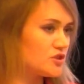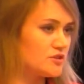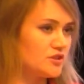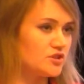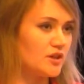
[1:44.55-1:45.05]

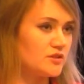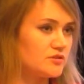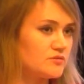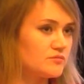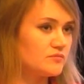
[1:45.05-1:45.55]

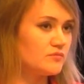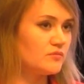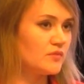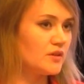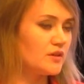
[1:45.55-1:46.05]
снижать?
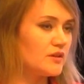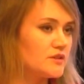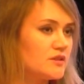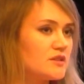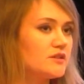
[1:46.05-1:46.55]

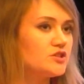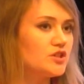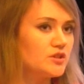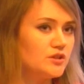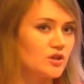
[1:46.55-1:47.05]
если нас
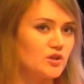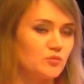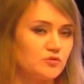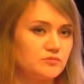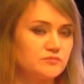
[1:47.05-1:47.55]
лечить
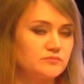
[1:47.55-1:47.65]
некому.